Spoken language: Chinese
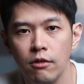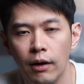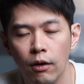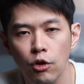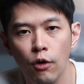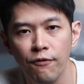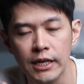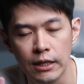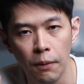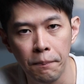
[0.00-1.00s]
然后又
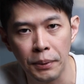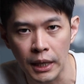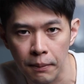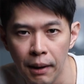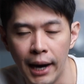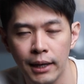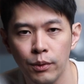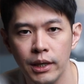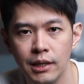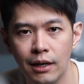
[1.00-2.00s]
非常有品牌的
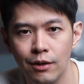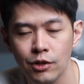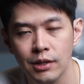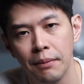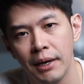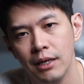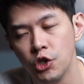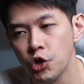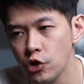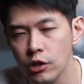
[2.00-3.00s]
味道，就是他拍的
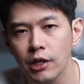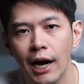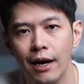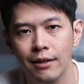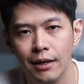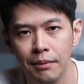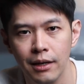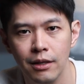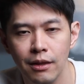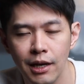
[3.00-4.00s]
质感，他
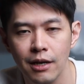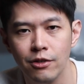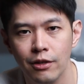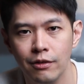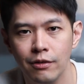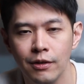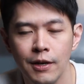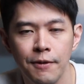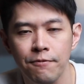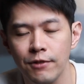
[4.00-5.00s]
拍的内容
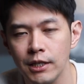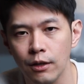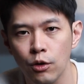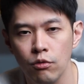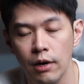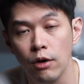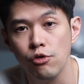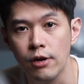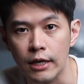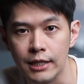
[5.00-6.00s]
非常酷，然后
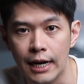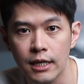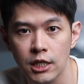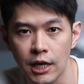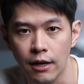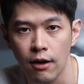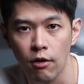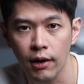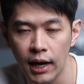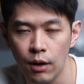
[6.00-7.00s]
又让人家想
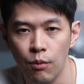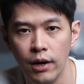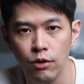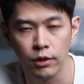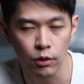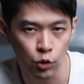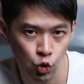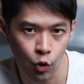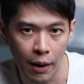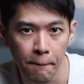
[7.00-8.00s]
要看完又能够
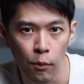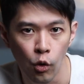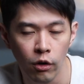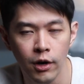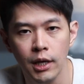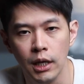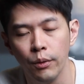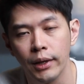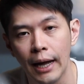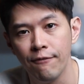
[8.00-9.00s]
传播，
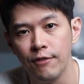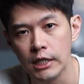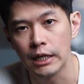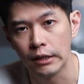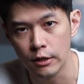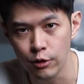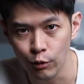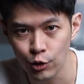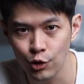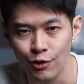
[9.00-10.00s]
因为它非常的
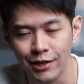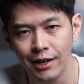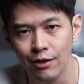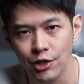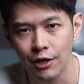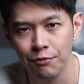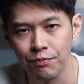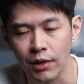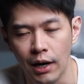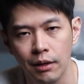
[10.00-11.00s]
有趣跟好笑。
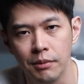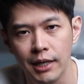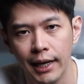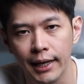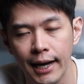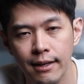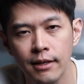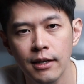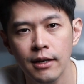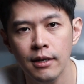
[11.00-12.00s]
好，那我们先来看。